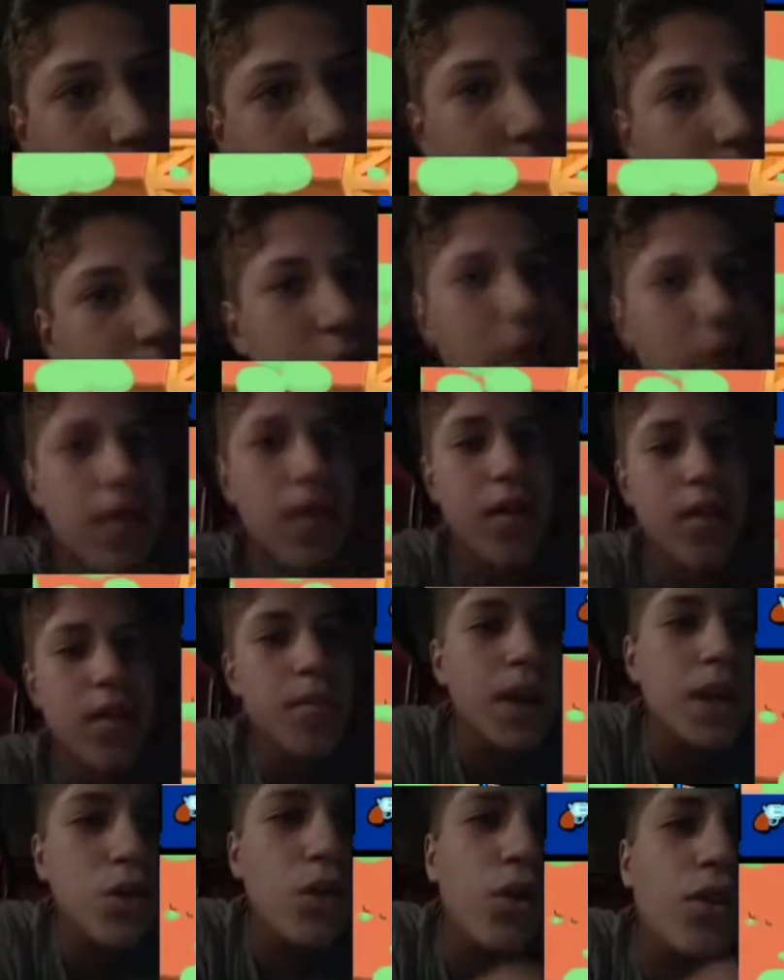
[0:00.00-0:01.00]
Madonna,
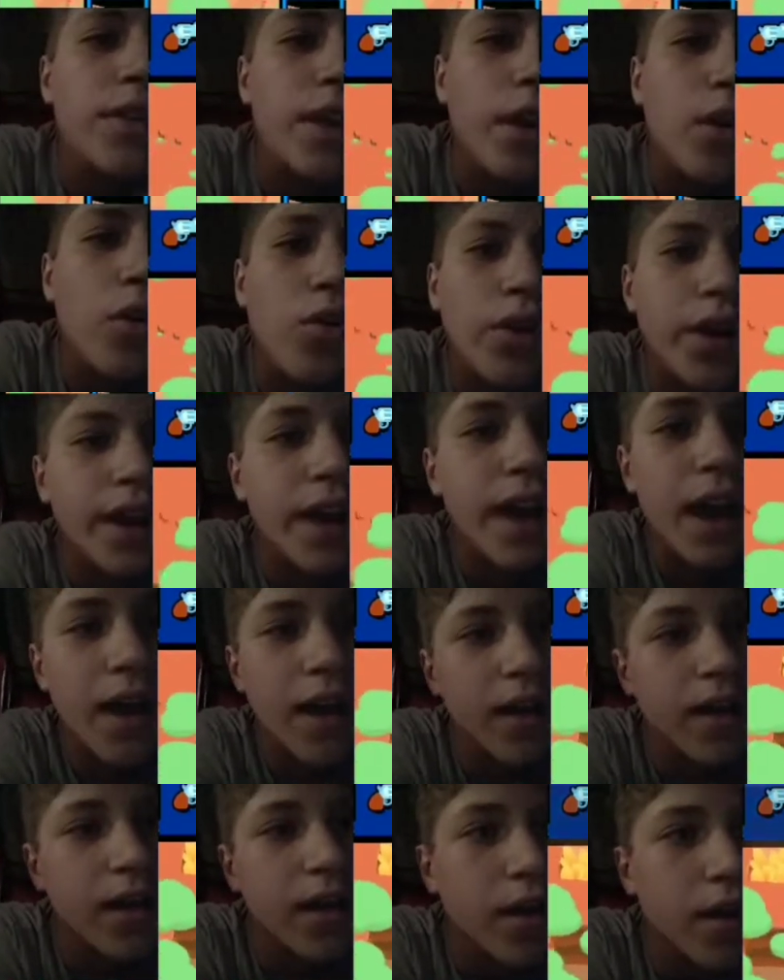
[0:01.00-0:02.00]
oh, raga. Ha
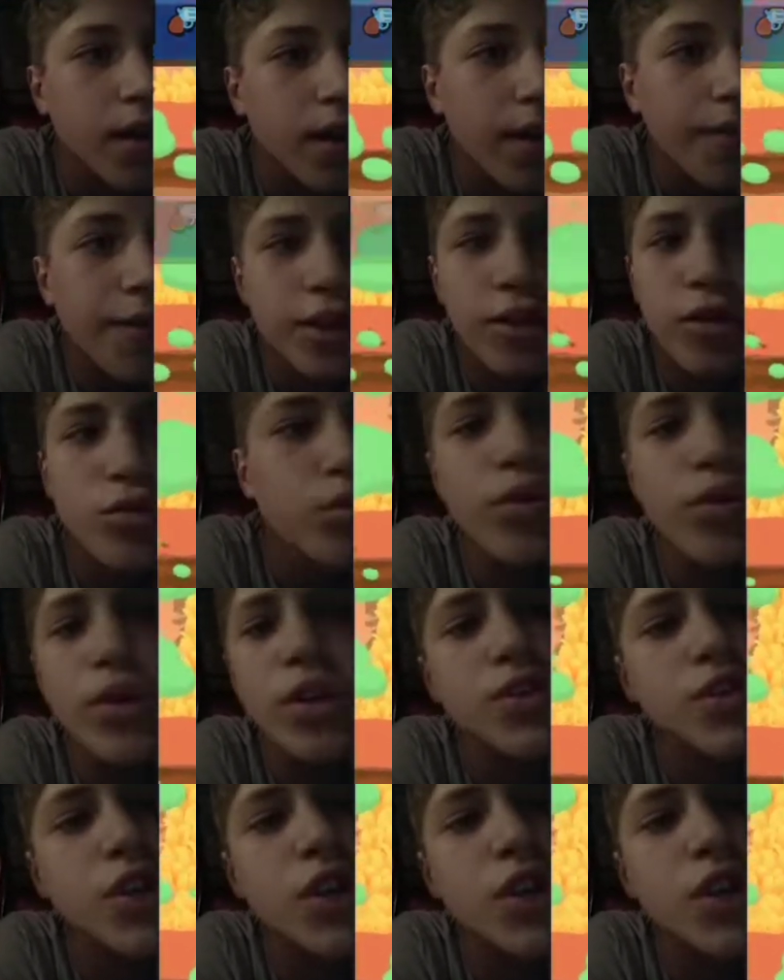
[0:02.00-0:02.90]
fatto tutto il giro, viene da